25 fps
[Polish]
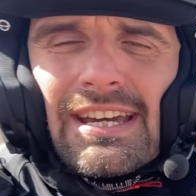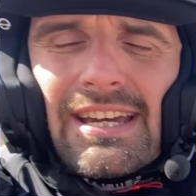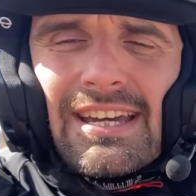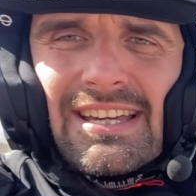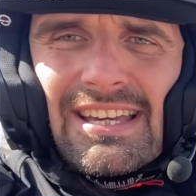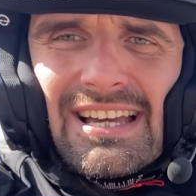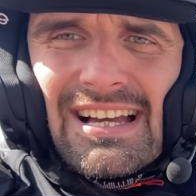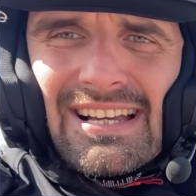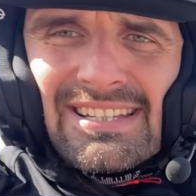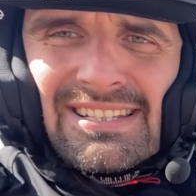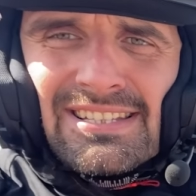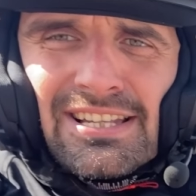
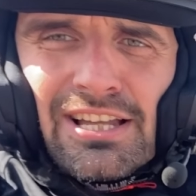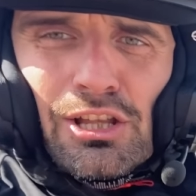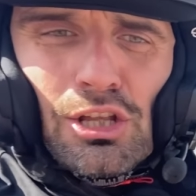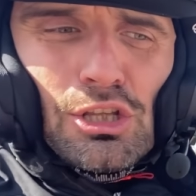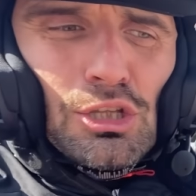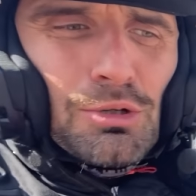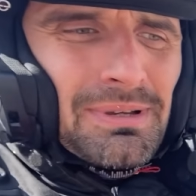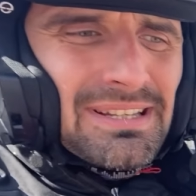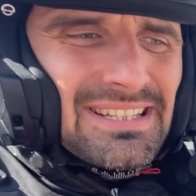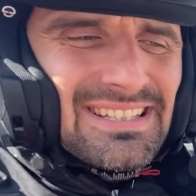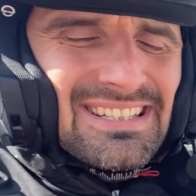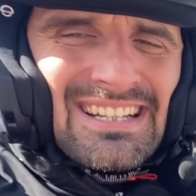Jasne,
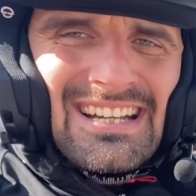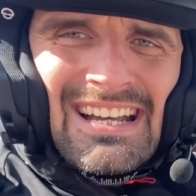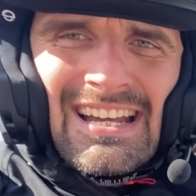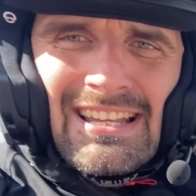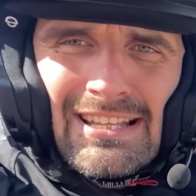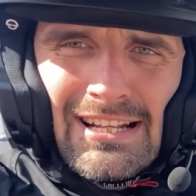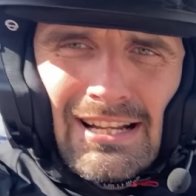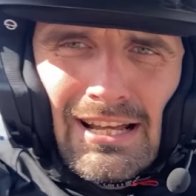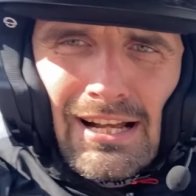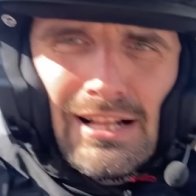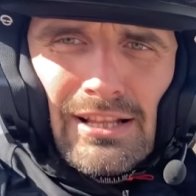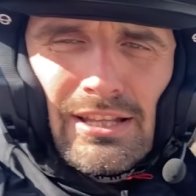natomiast
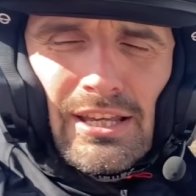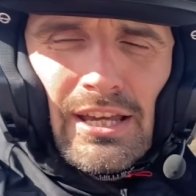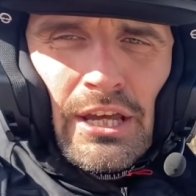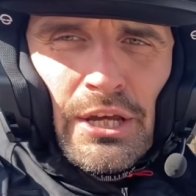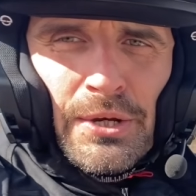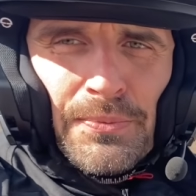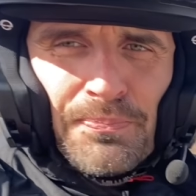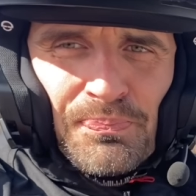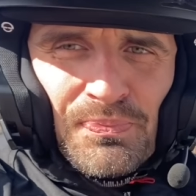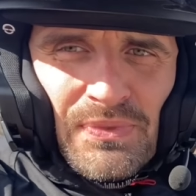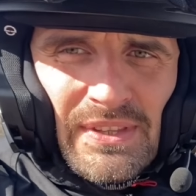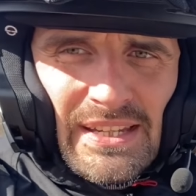generalnie
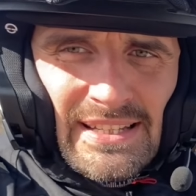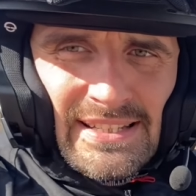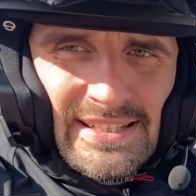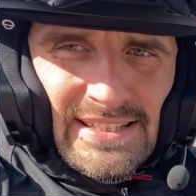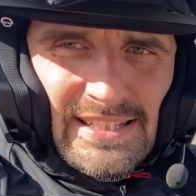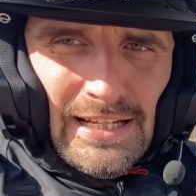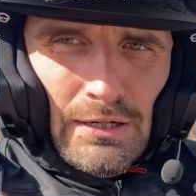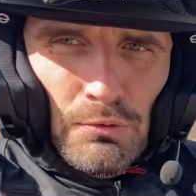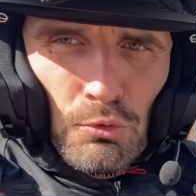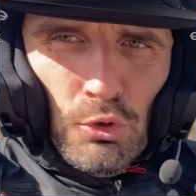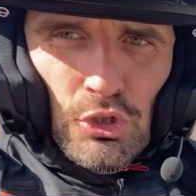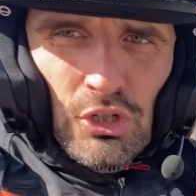z
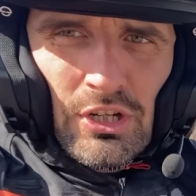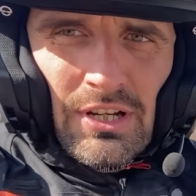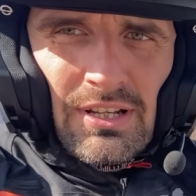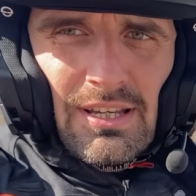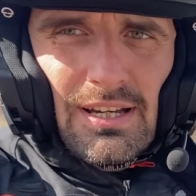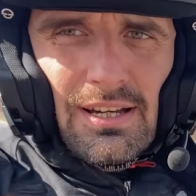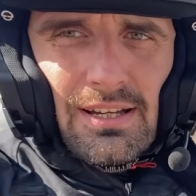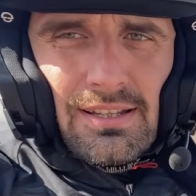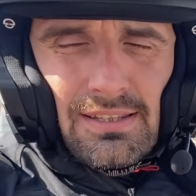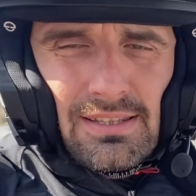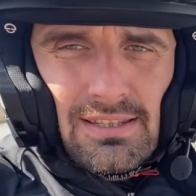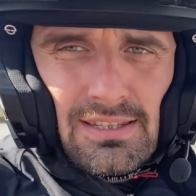
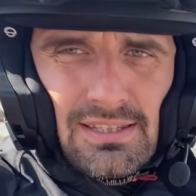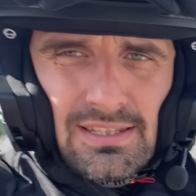założenia